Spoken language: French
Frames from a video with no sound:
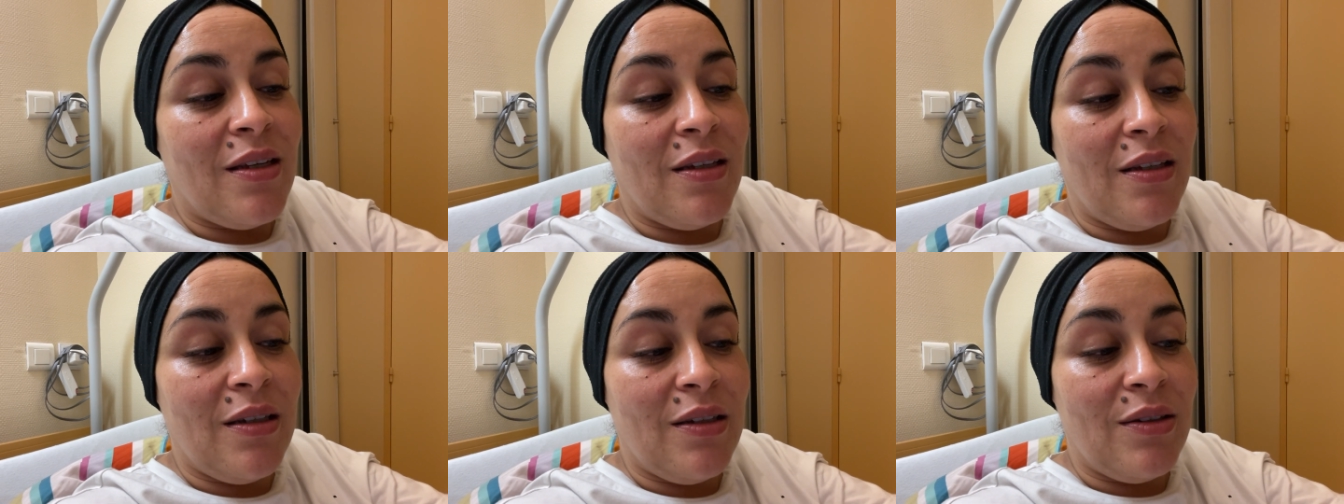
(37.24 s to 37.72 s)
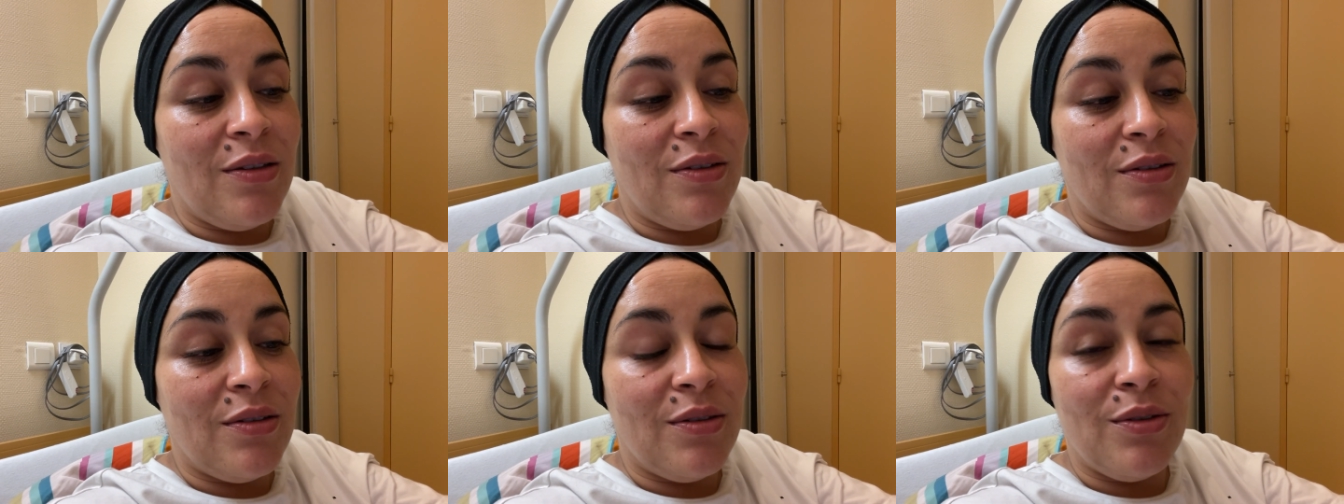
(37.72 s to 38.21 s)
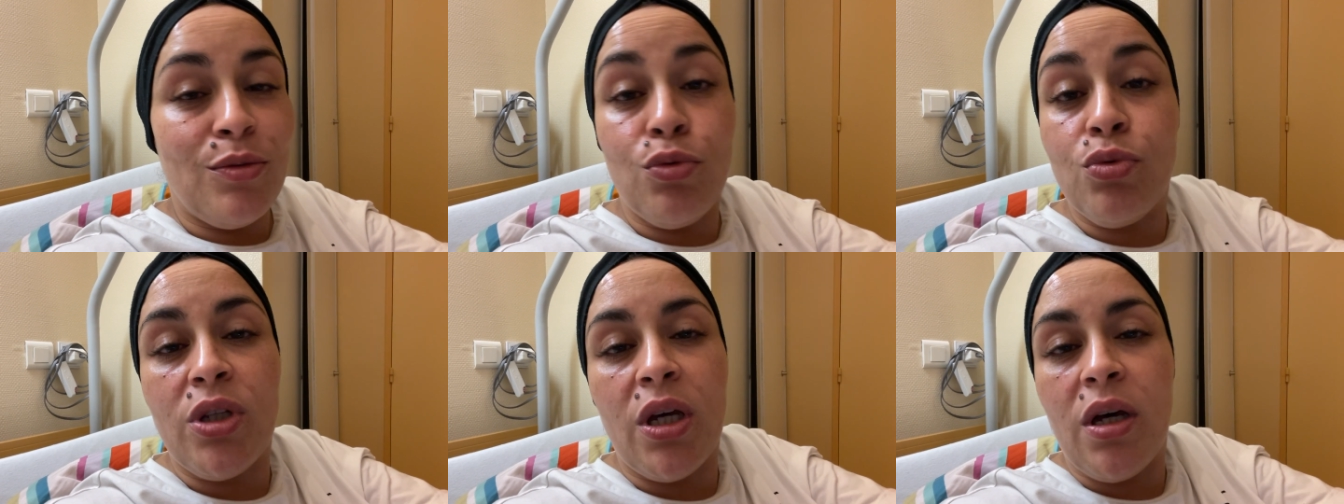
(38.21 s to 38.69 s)
Euh,
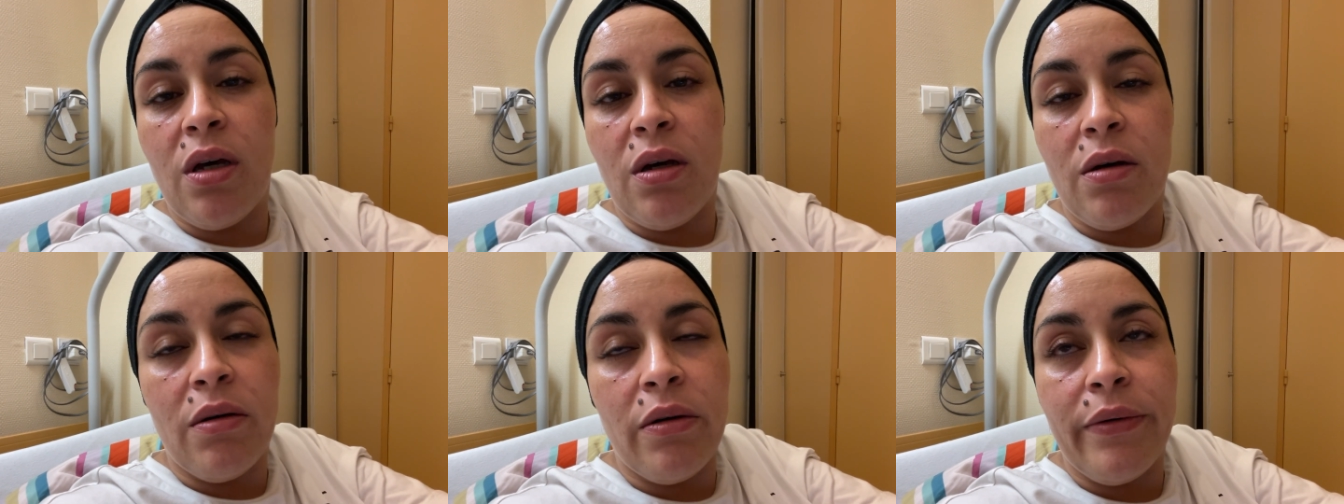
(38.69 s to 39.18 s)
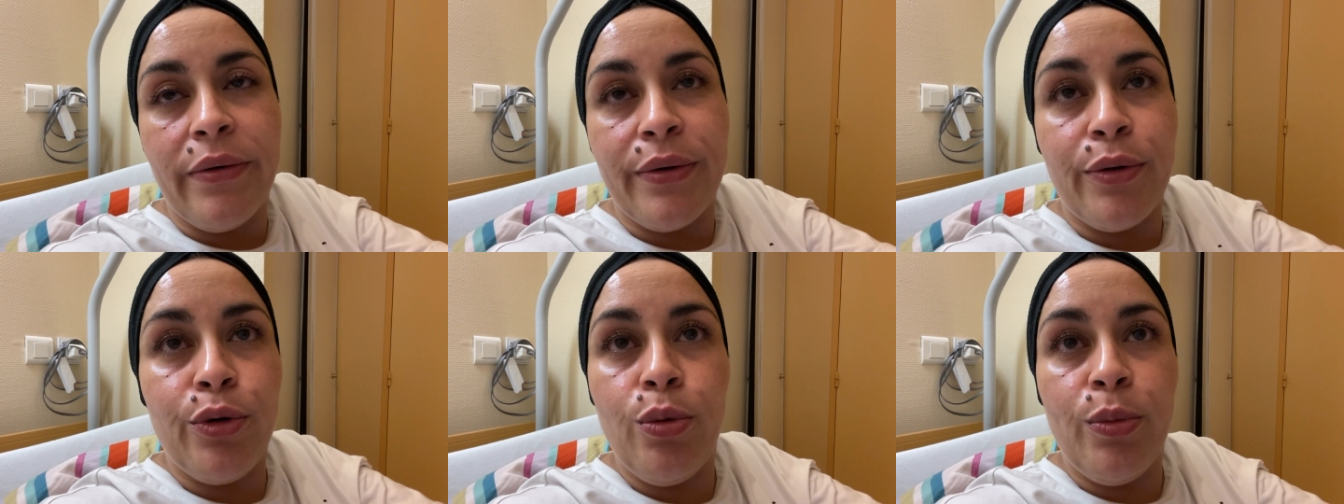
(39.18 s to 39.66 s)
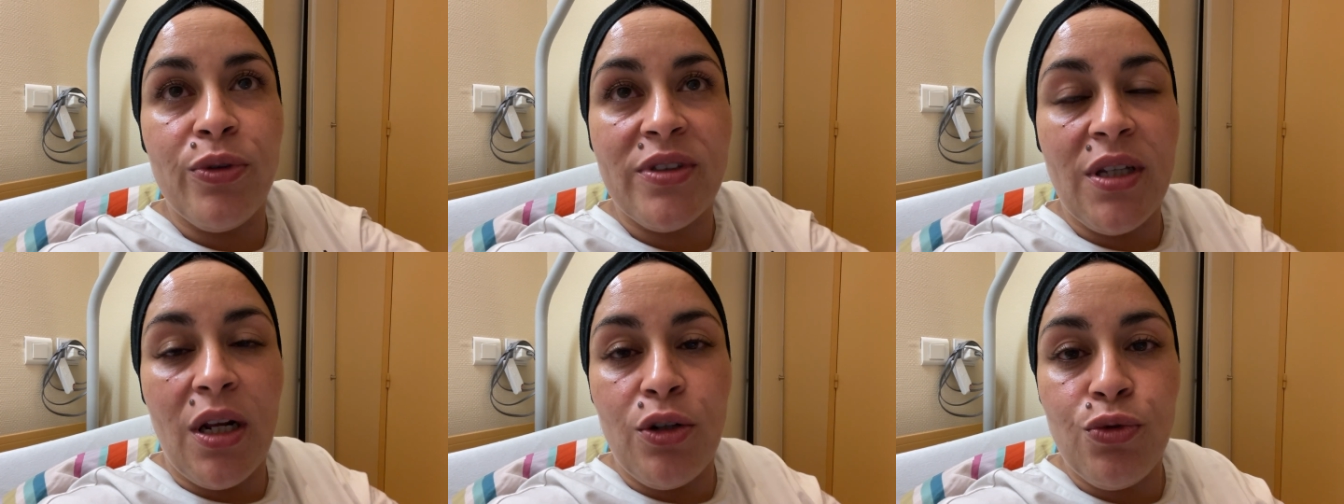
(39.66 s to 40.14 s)
on a
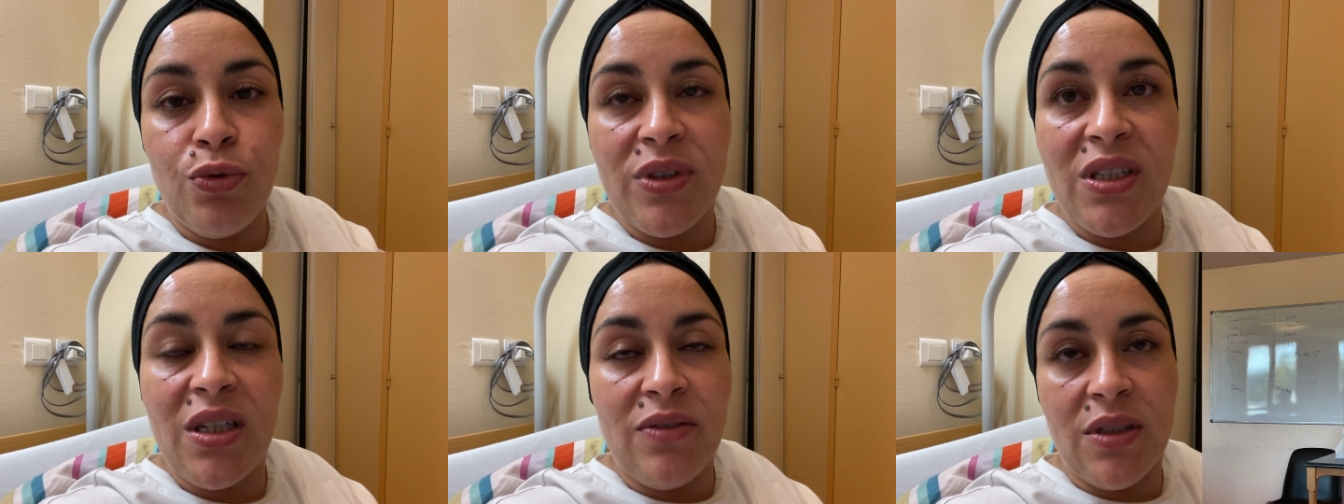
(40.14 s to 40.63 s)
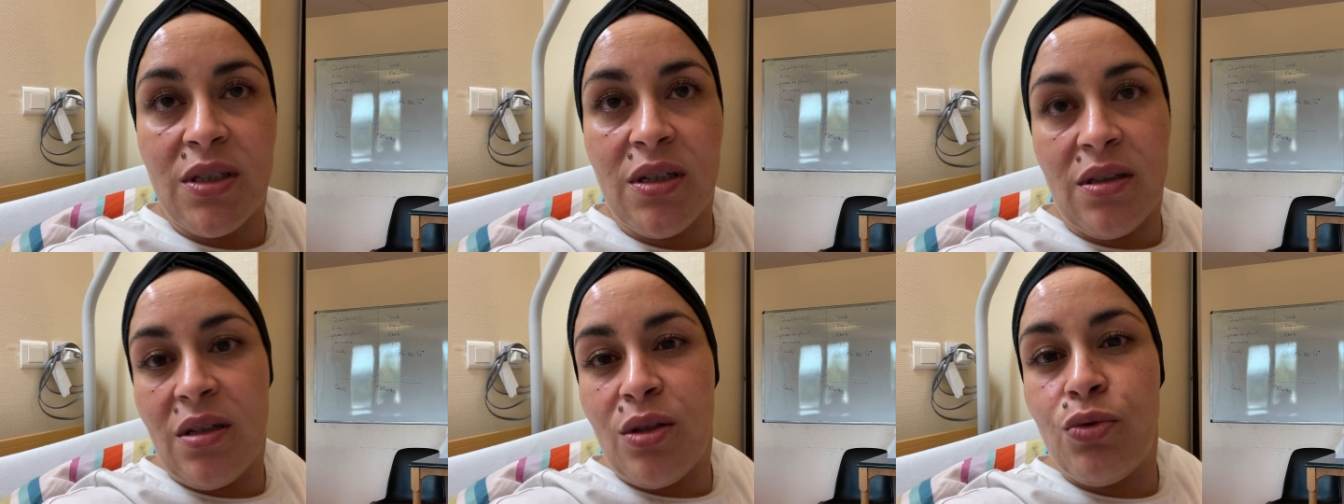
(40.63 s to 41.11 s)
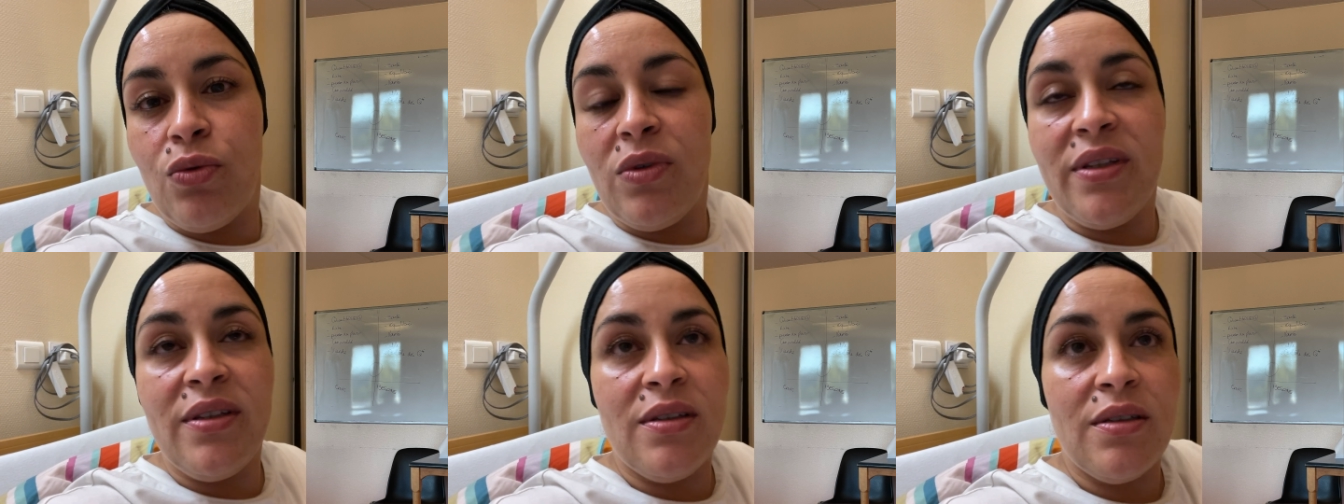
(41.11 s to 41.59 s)
commencé la journée avec un
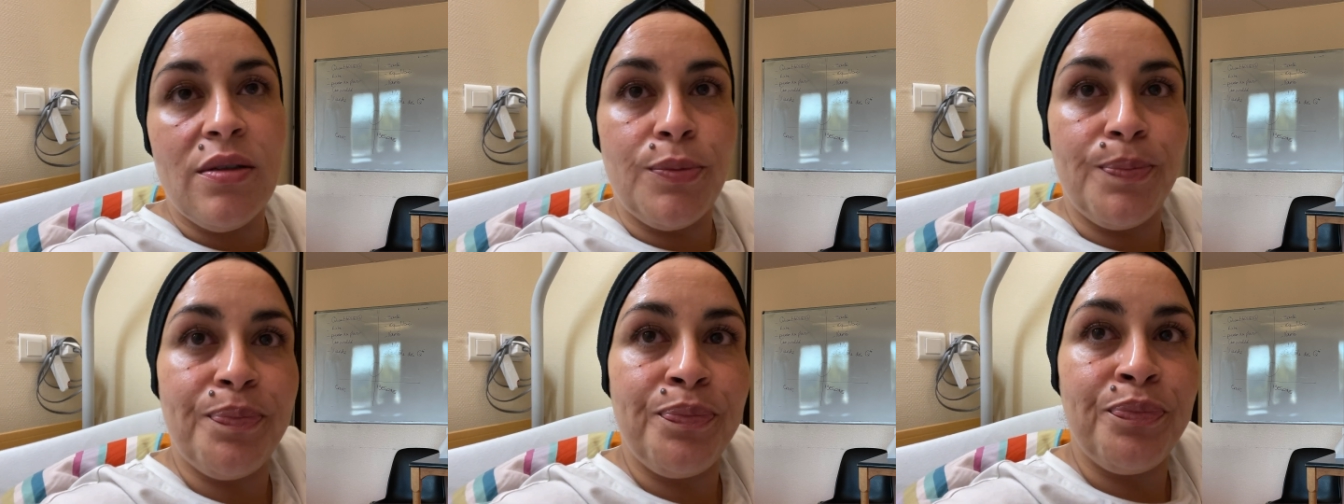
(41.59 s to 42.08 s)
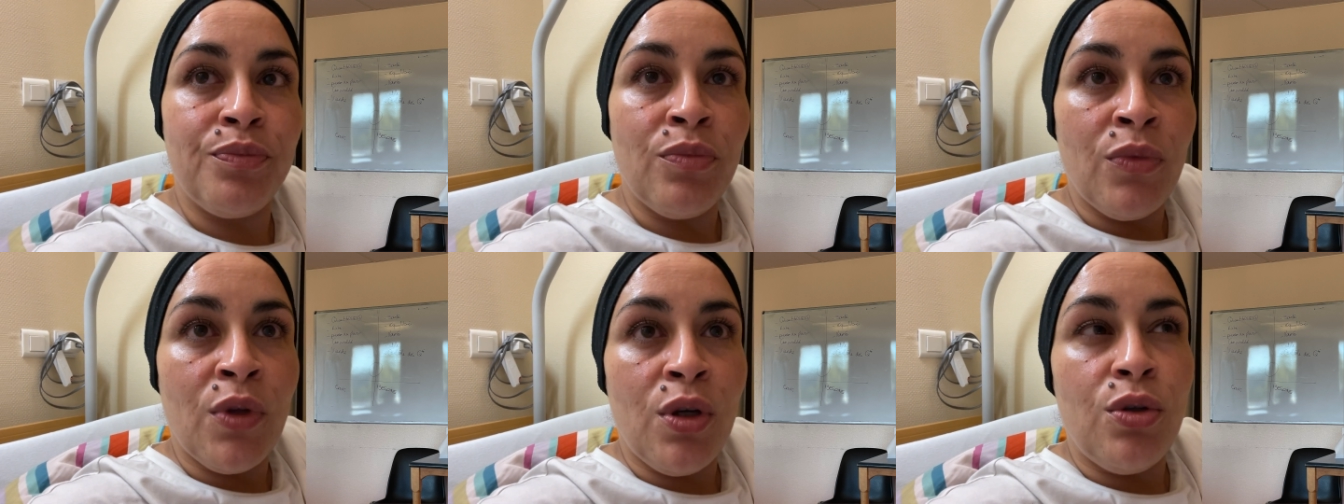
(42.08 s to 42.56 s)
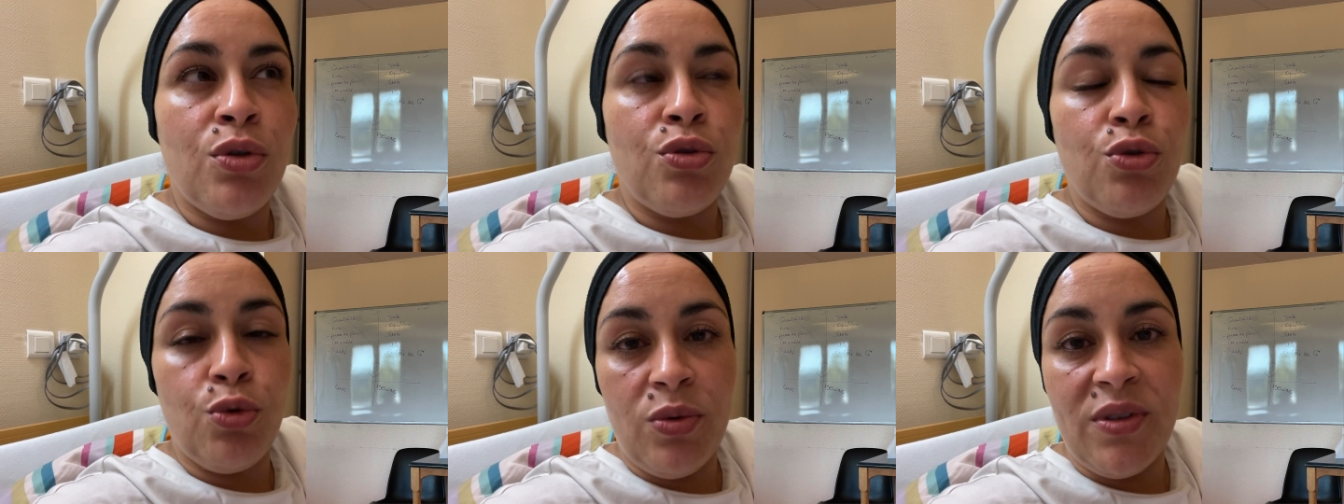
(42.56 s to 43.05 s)
atelier euh,
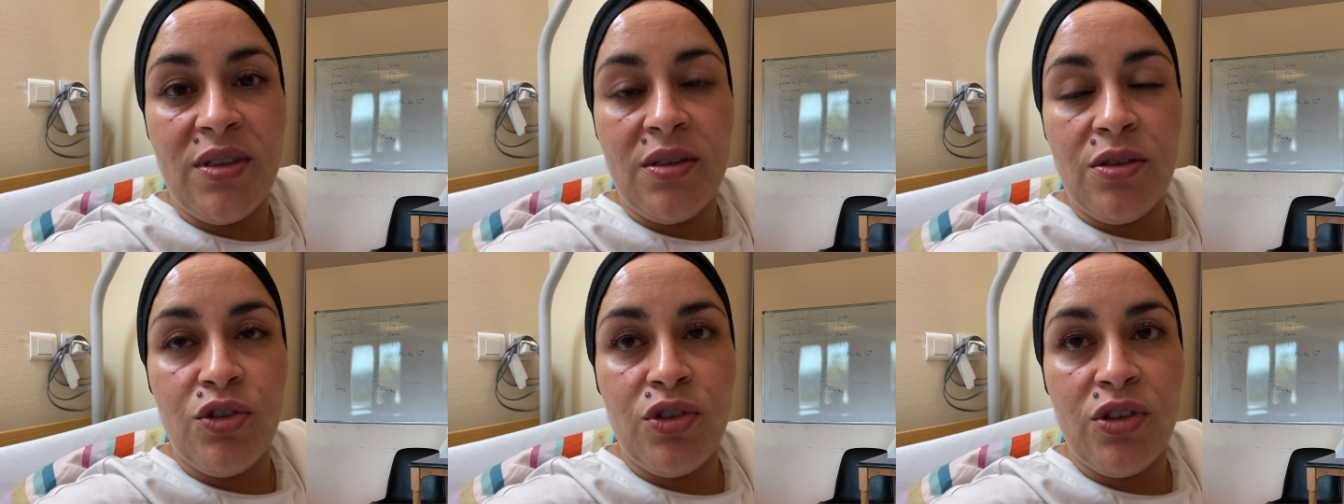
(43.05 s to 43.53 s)
cuisine, je